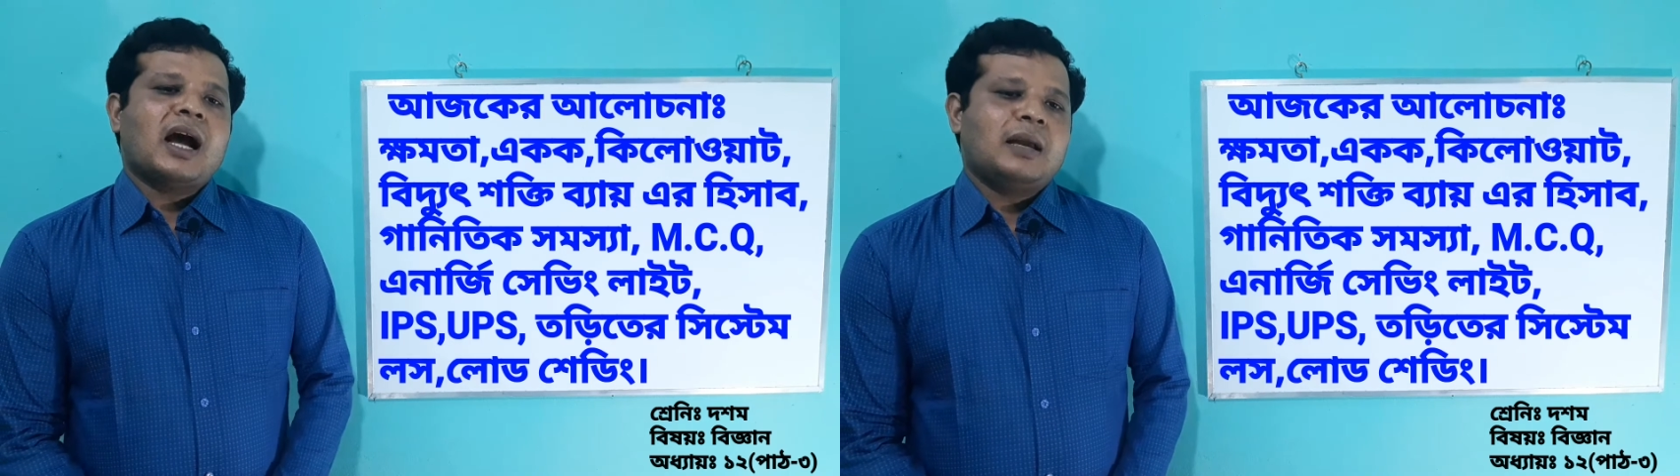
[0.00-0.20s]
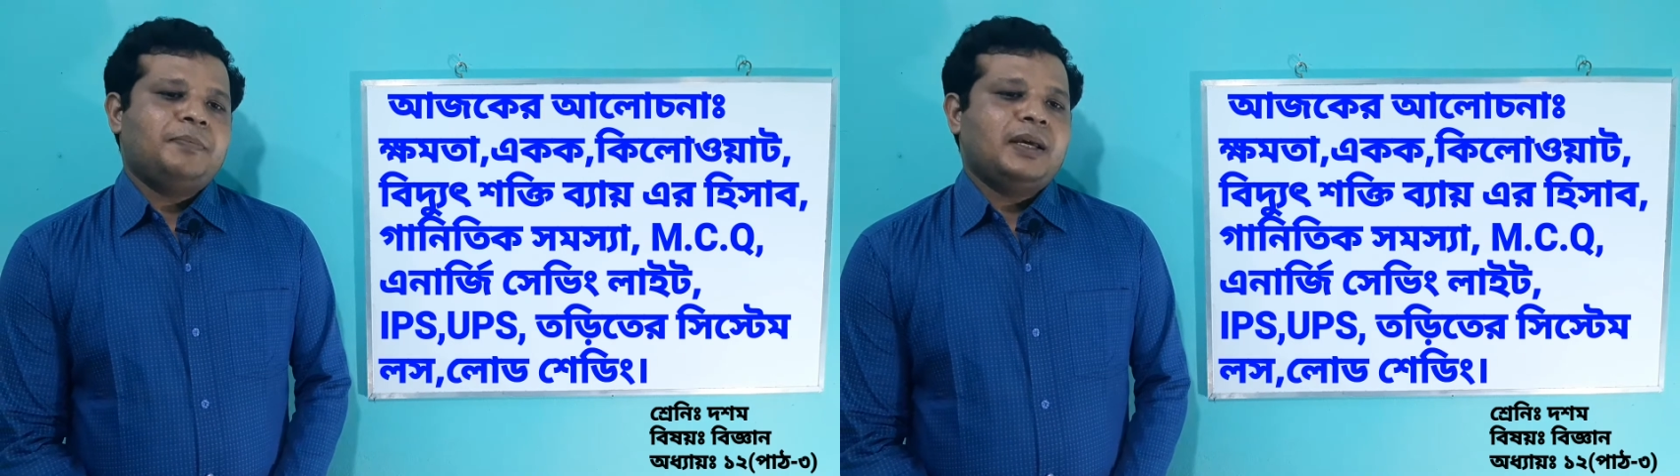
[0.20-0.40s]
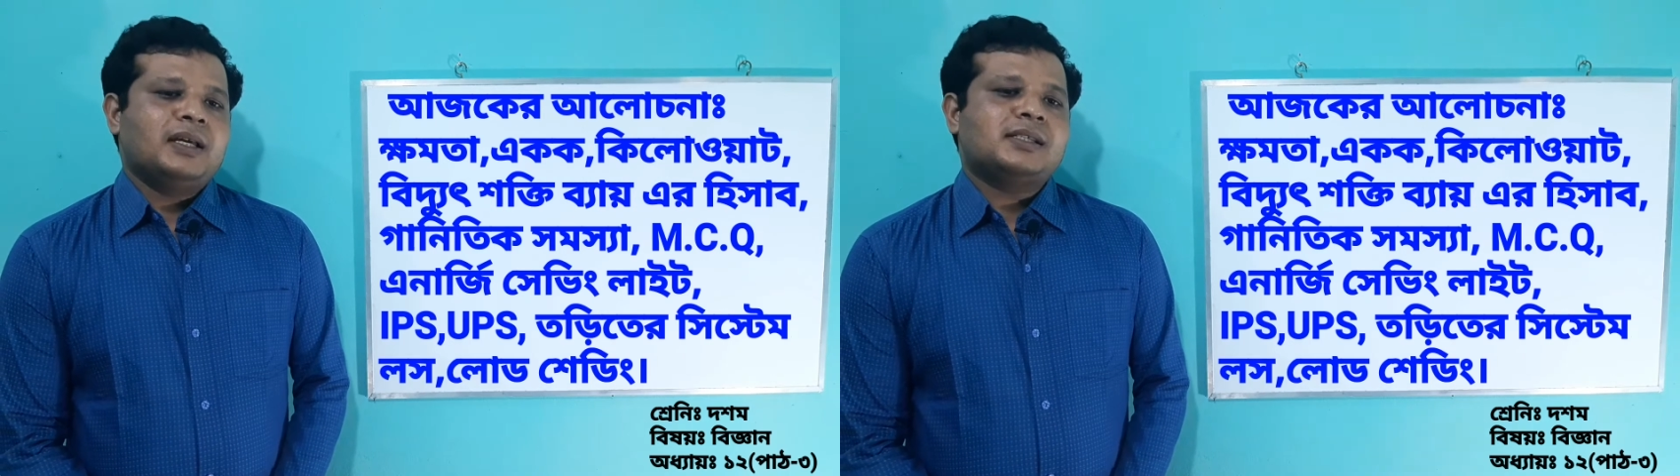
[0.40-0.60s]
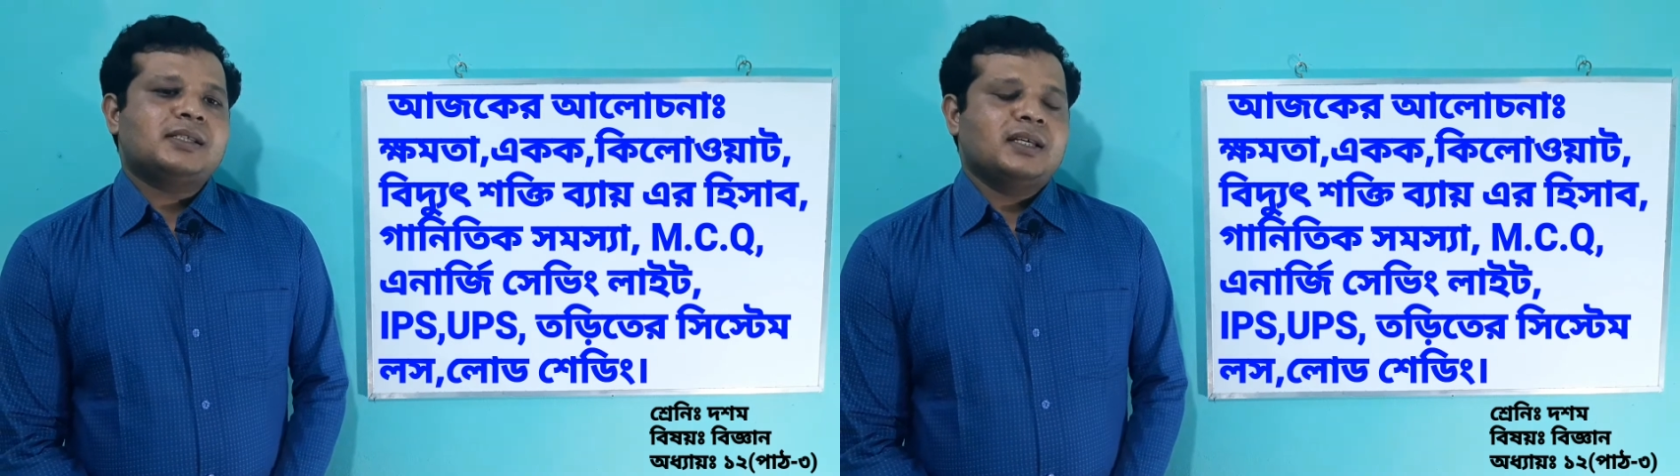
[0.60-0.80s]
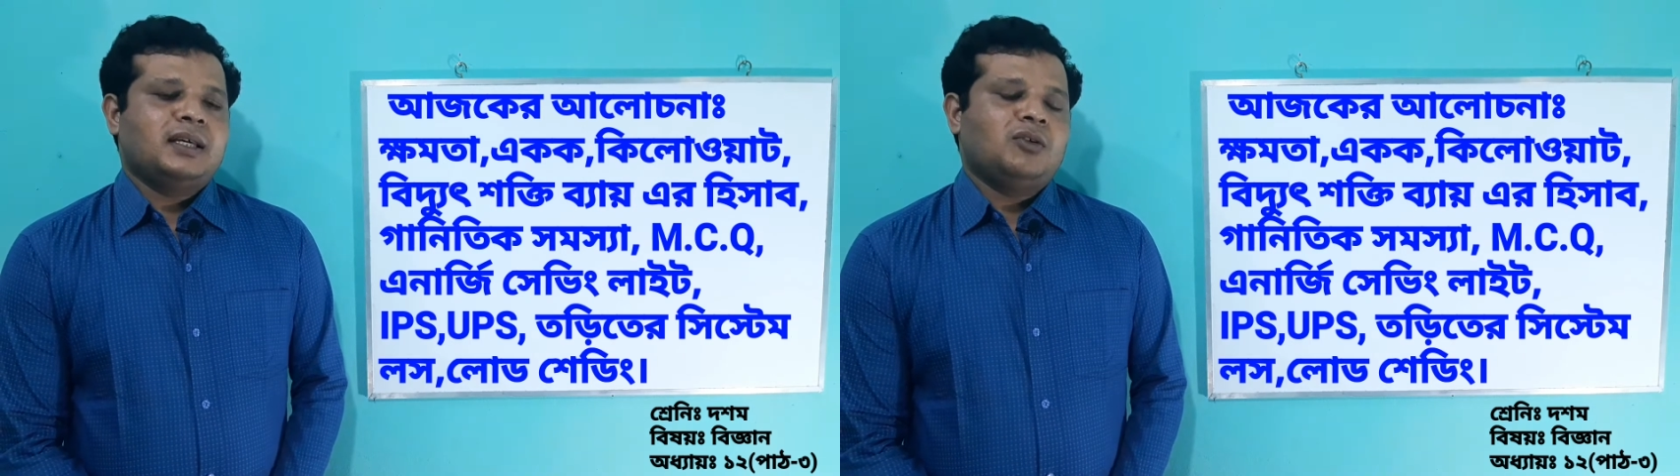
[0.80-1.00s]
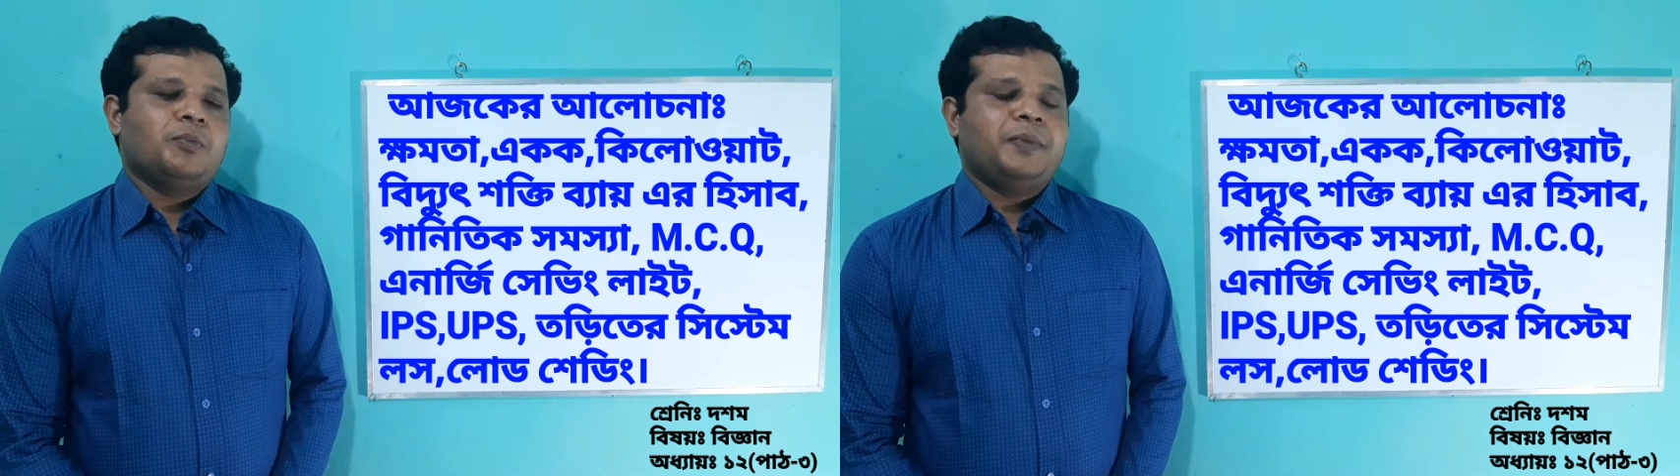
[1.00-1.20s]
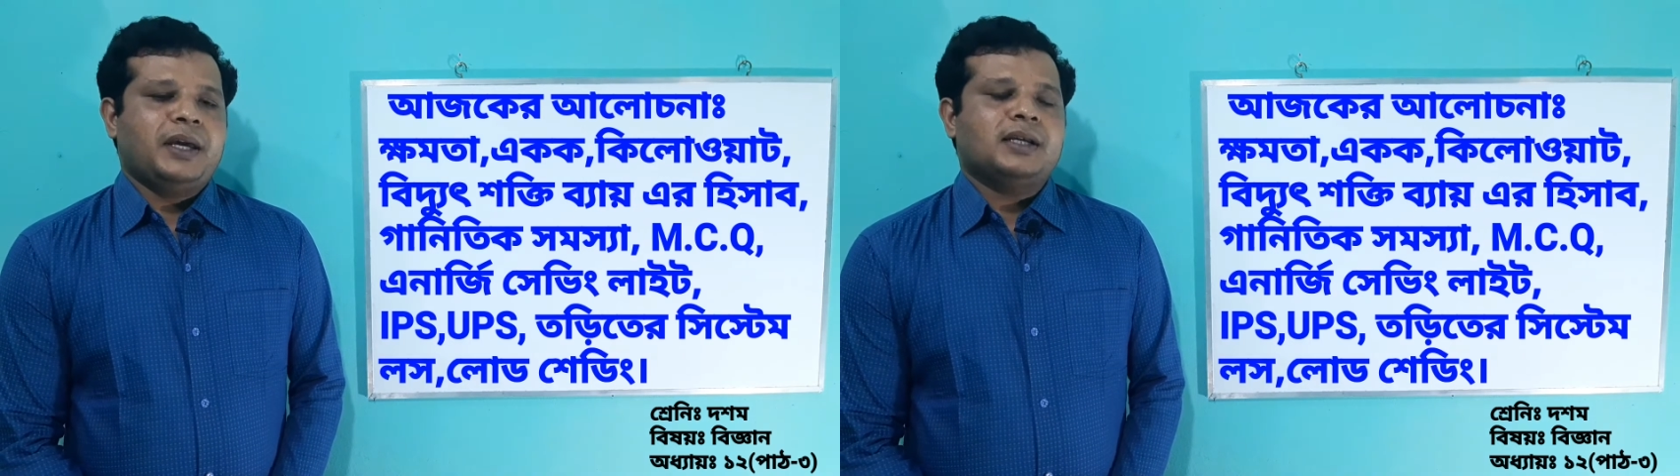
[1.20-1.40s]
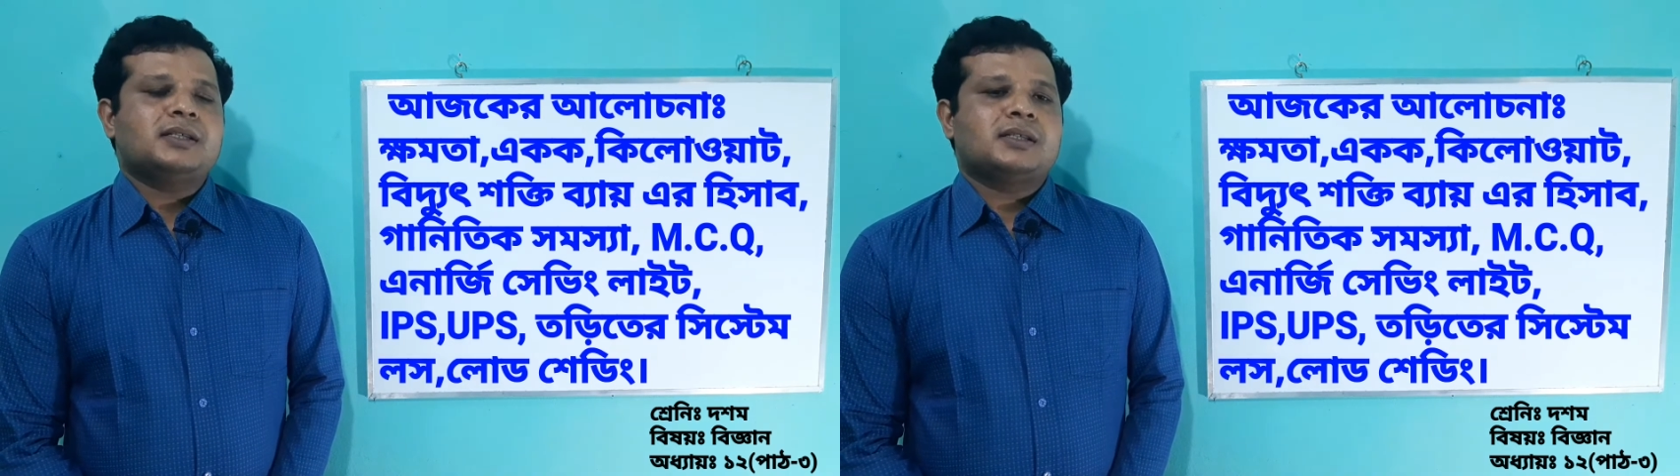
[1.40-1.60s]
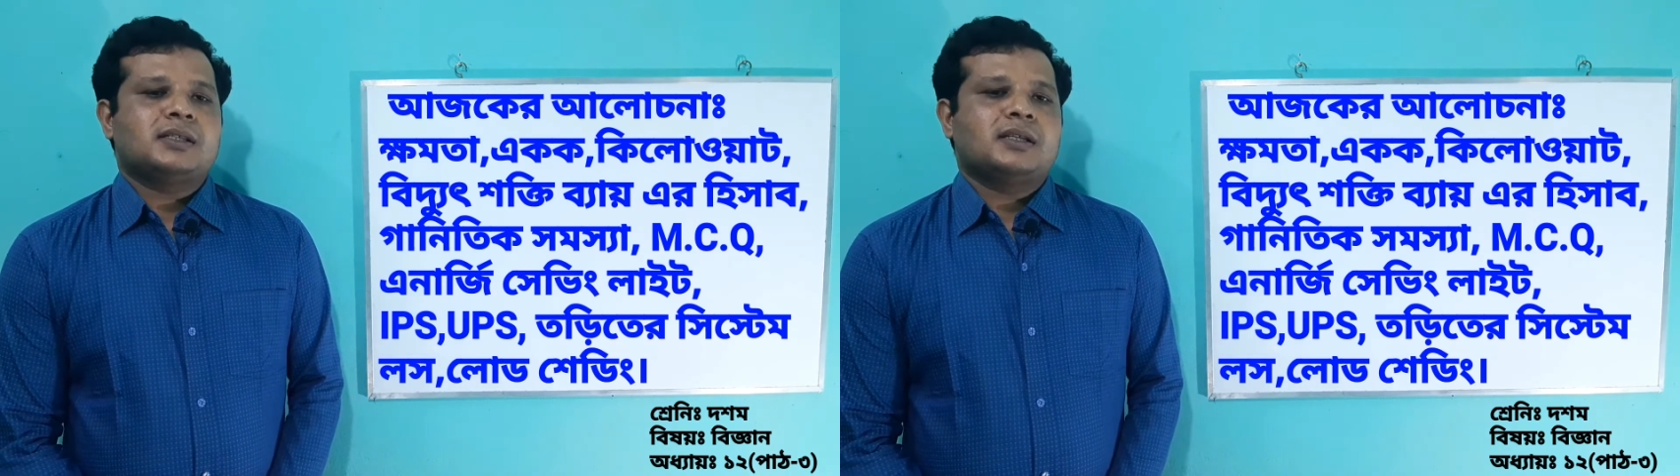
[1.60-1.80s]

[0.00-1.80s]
আইপিএস ইউপিএস